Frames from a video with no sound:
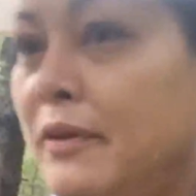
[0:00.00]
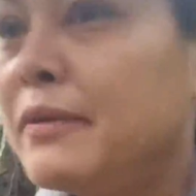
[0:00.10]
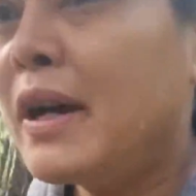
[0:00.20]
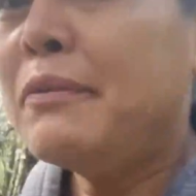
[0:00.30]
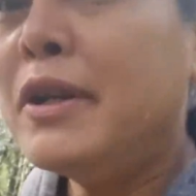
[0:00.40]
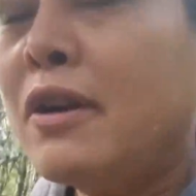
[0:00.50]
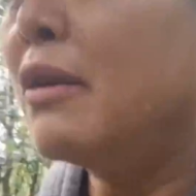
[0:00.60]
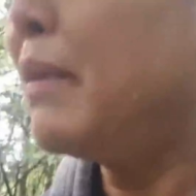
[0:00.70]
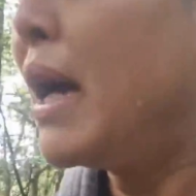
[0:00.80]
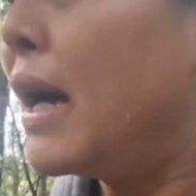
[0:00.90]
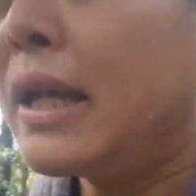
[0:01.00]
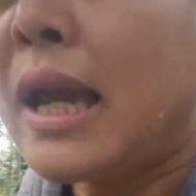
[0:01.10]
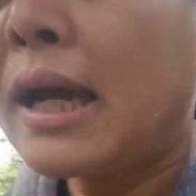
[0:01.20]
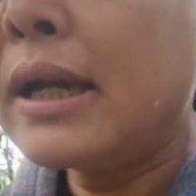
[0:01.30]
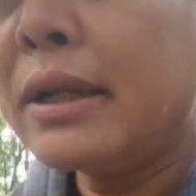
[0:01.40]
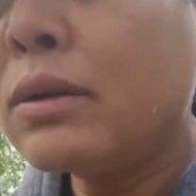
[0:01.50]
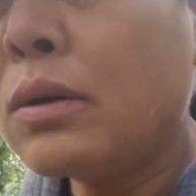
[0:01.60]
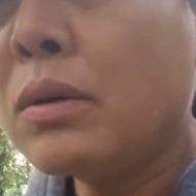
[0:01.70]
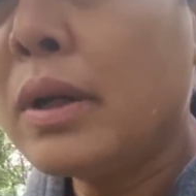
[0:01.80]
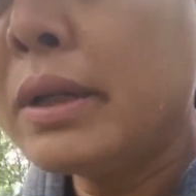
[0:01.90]
ป้าพี่น้องมาหายางเล่นโค
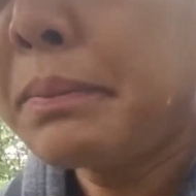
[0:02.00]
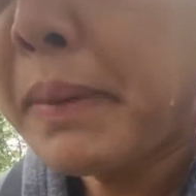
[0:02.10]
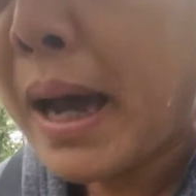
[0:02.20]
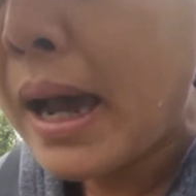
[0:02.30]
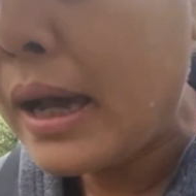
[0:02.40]
กเล่นปลา